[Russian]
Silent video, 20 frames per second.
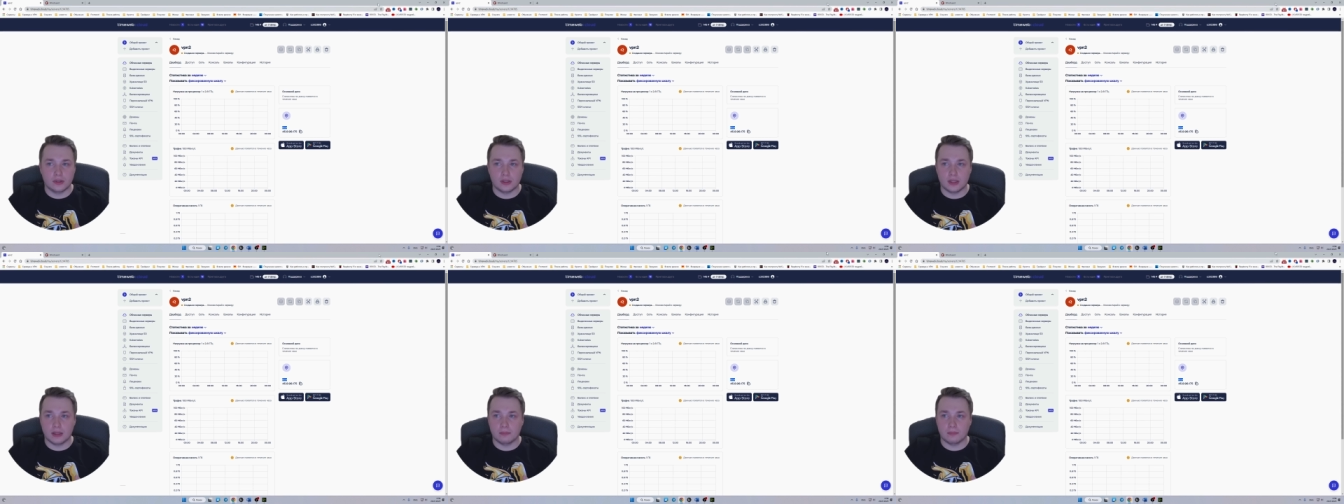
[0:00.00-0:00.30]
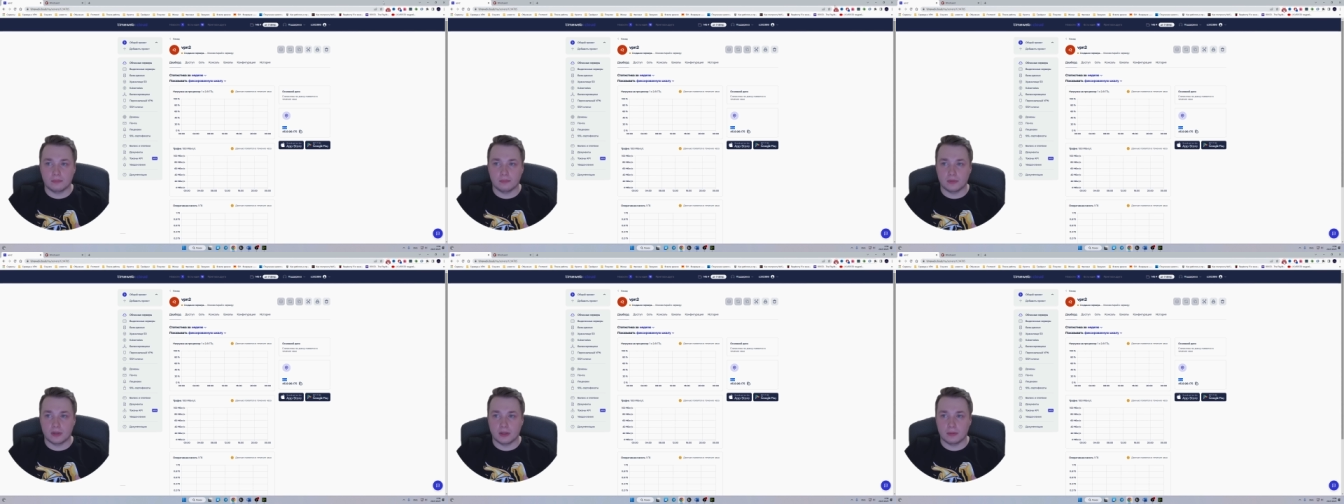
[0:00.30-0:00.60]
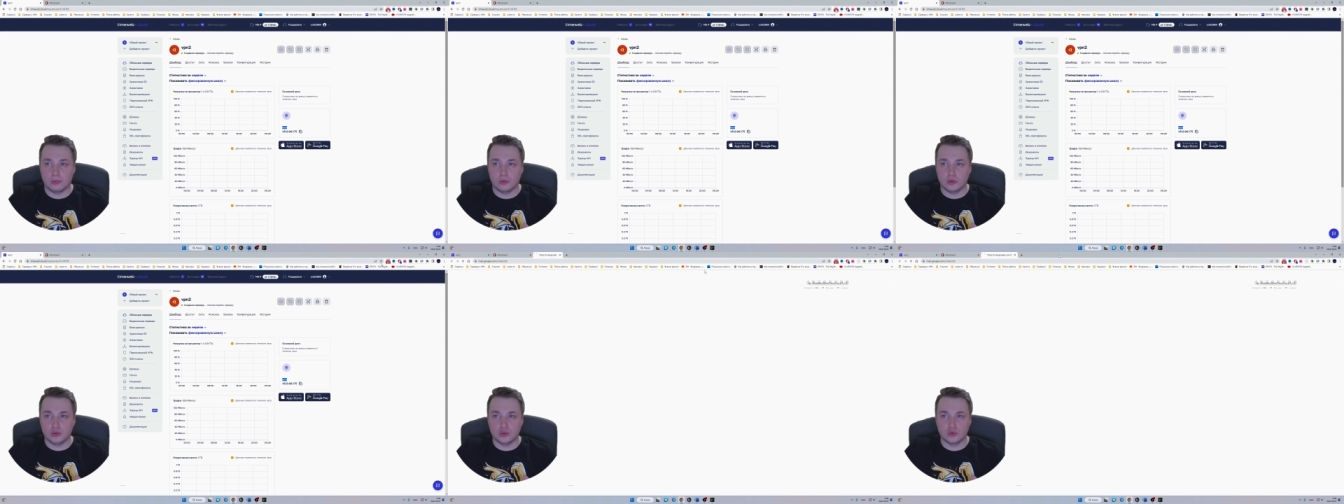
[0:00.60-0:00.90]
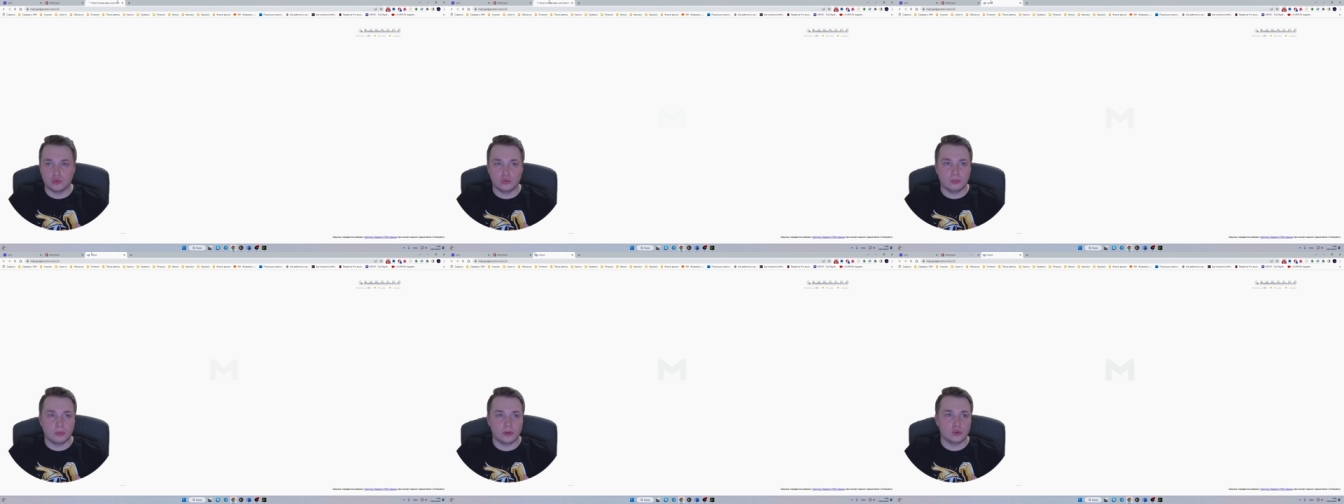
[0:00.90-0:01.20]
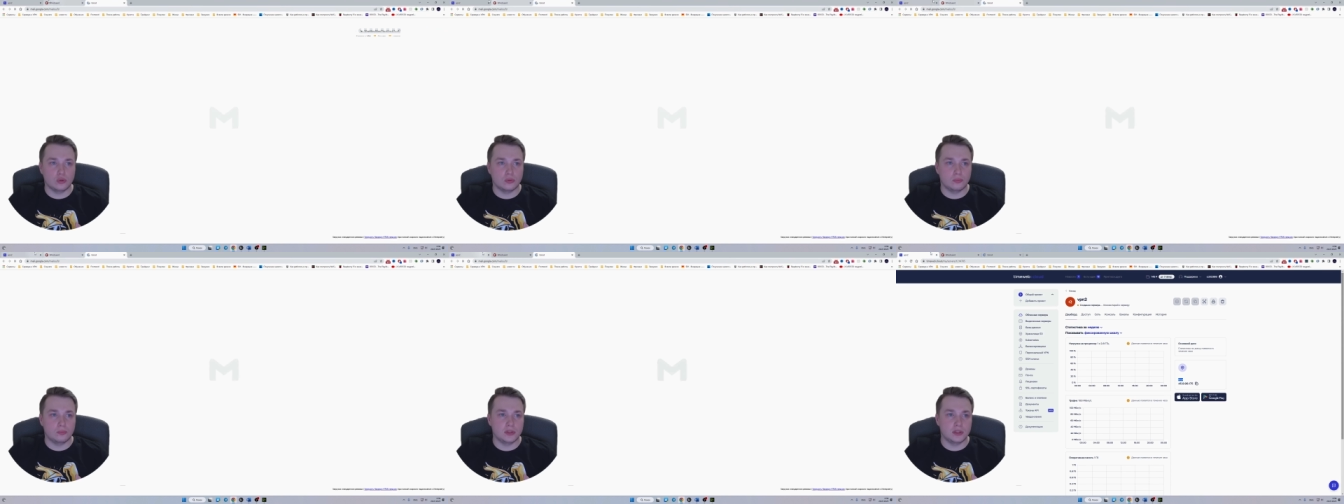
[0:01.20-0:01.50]
нам на почту
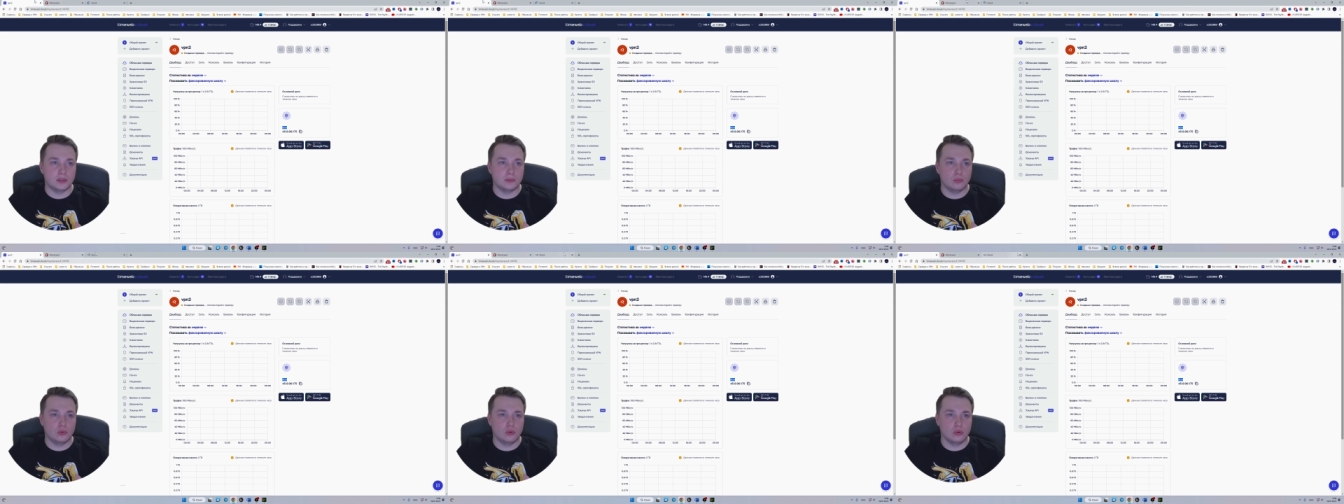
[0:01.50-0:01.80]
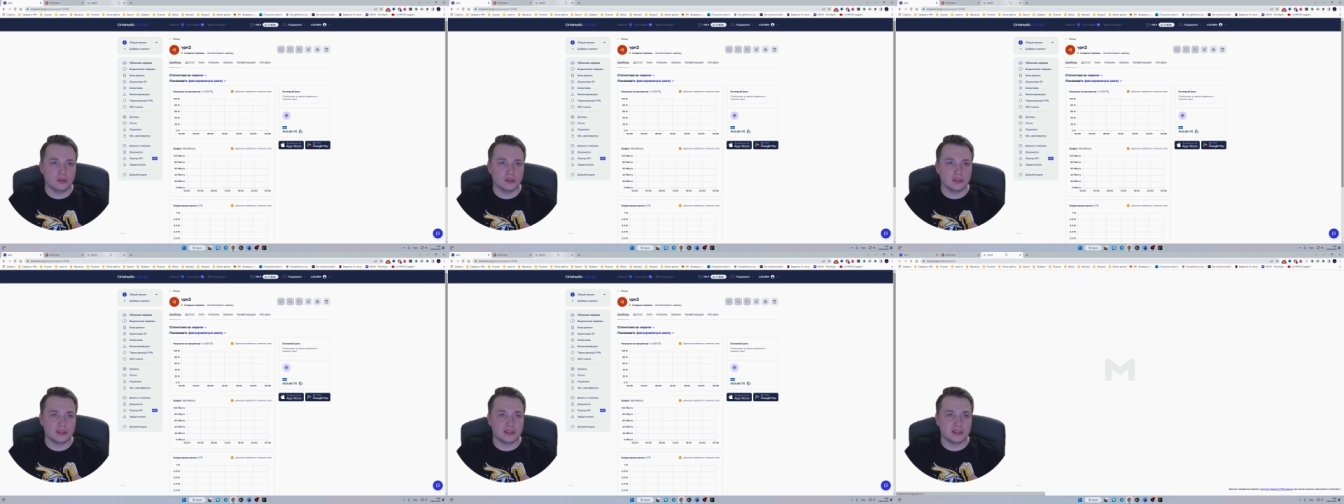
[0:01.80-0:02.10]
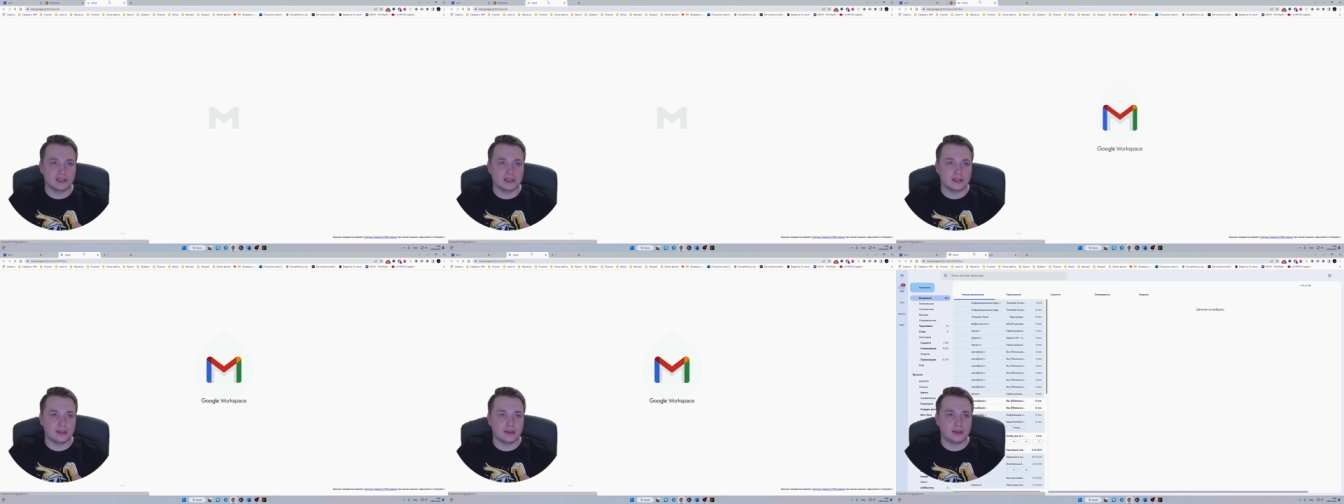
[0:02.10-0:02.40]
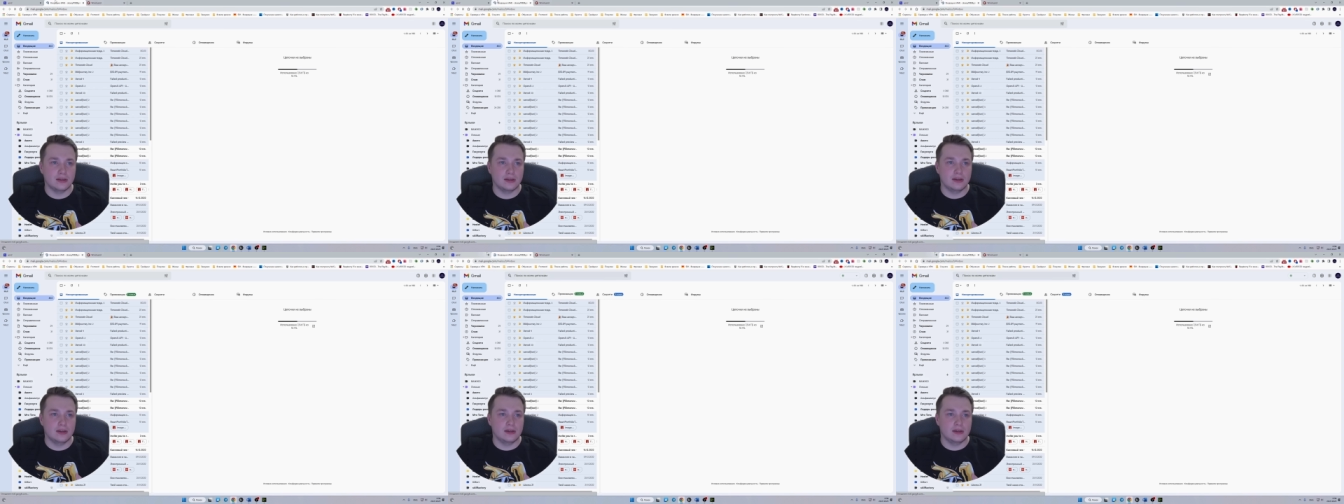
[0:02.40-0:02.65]
упадет письмо с